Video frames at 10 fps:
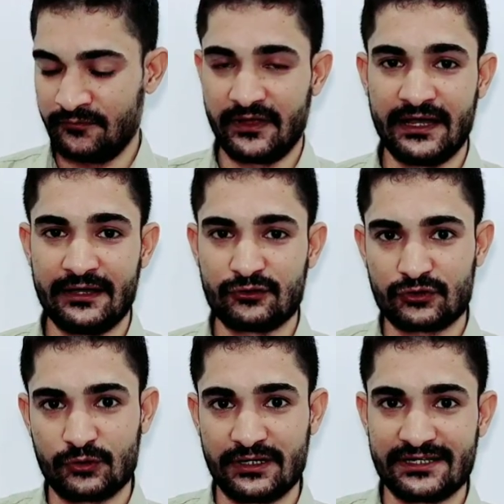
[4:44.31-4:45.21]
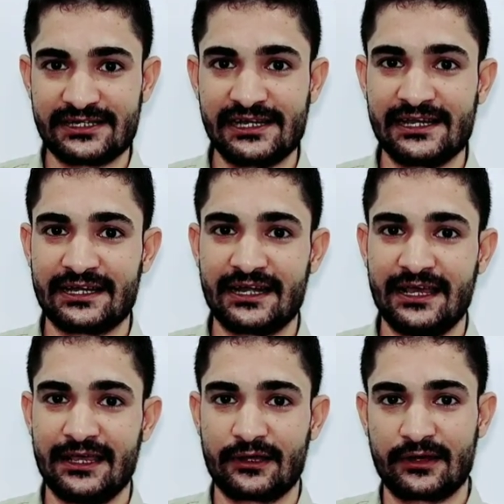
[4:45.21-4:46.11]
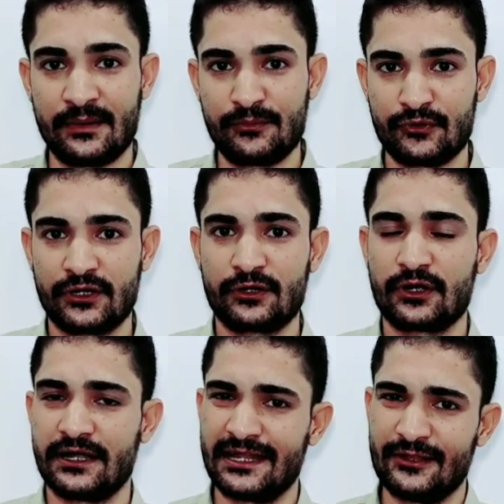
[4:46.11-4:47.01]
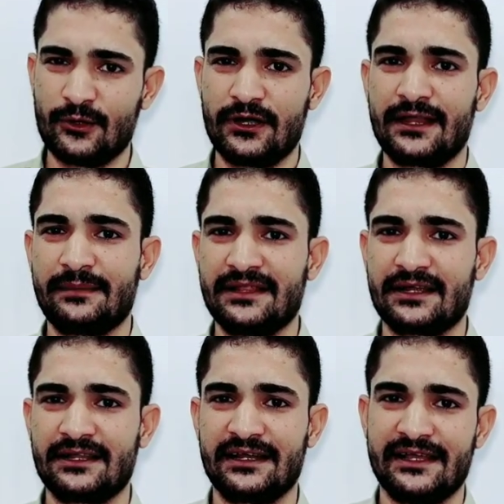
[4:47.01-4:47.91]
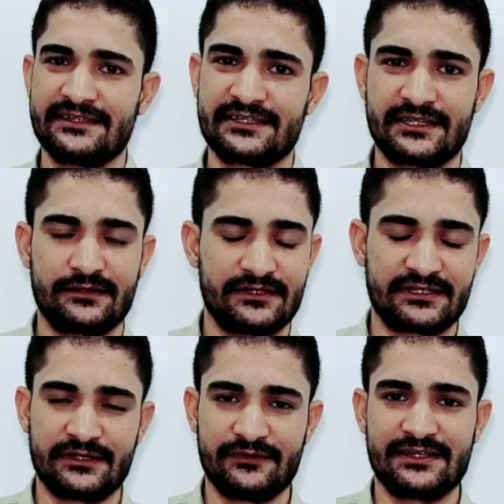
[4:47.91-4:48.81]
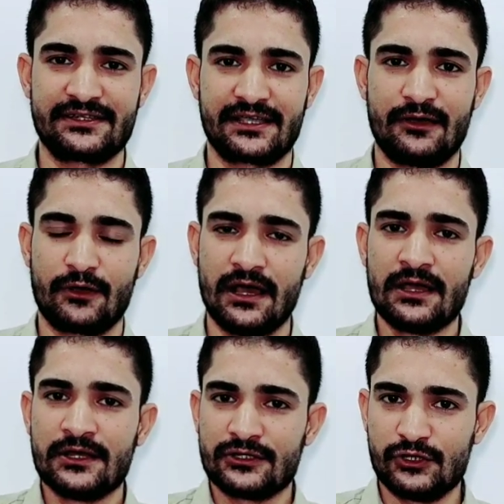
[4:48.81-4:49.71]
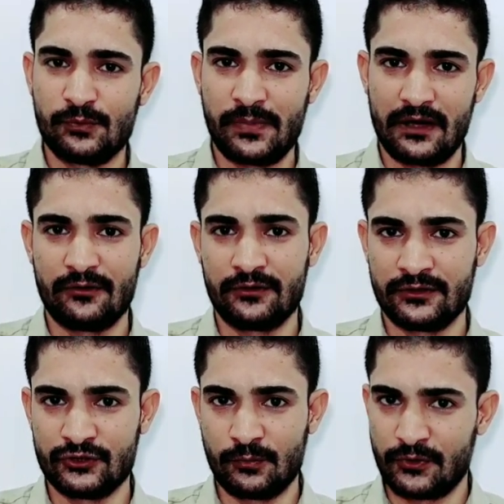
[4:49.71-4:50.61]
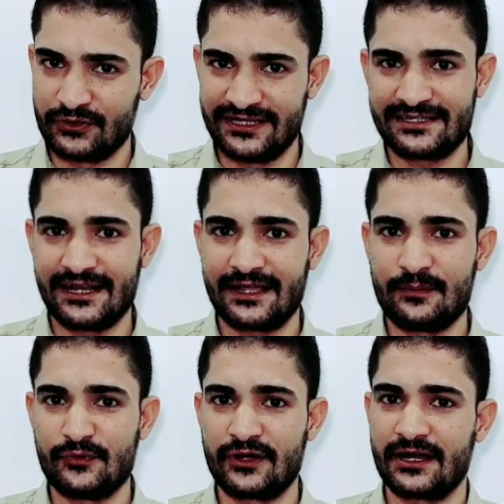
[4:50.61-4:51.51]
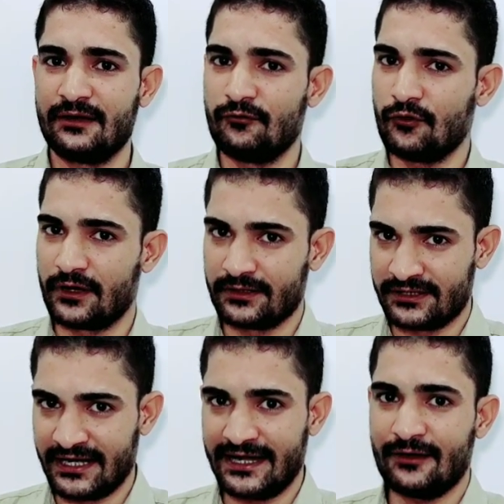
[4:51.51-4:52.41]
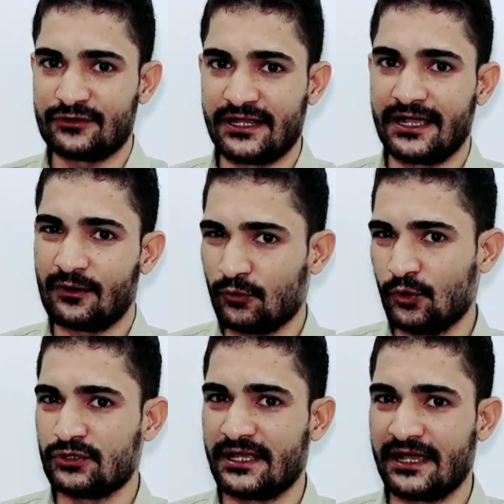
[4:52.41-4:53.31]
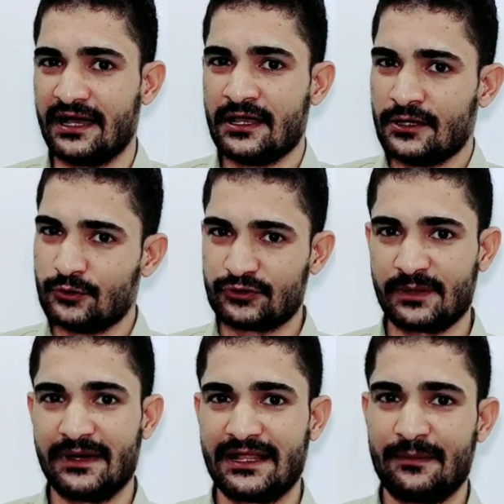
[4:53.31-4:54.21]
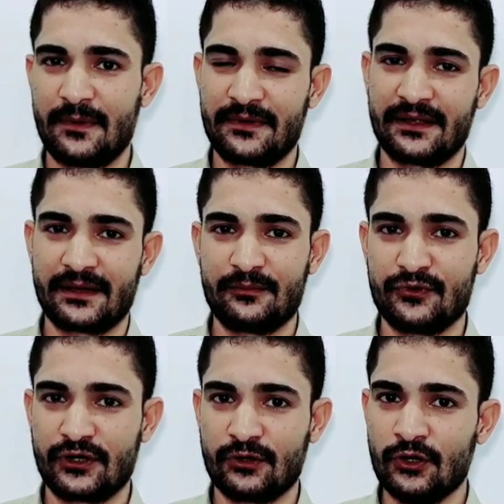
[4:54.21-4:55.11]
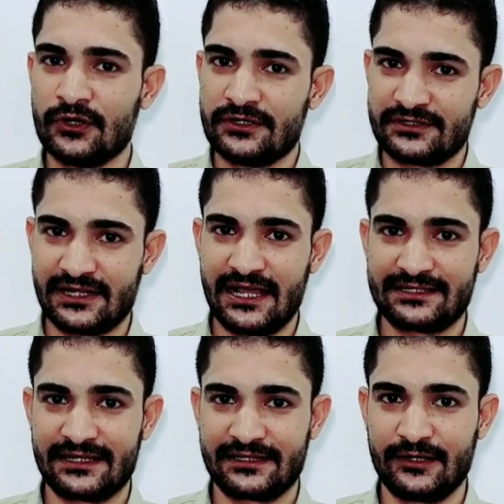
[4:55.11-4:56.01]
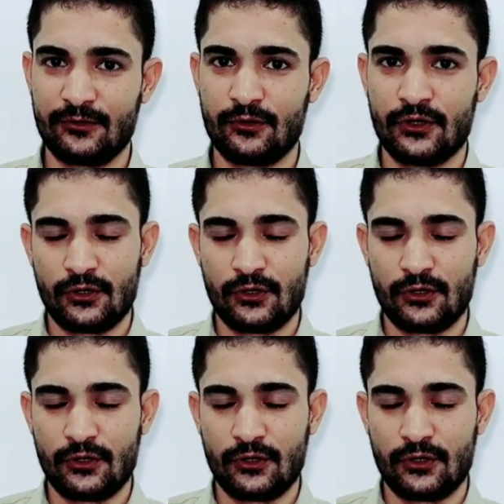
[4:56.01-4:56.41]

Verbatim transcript: फ़ैन है उसको डस्ट क्लीन करना है कंप्यूटर को घंटे दो घंटे बंद कर देना है जिसकी जिसकी वजह से क्या होगा जो पावर जो प्रोसेसर है कंप्यूटर का वो ठंडा हो जाएगा कूल हो जाएगा उसके बाद आप अपने कंप्यूटर को चला सकते हो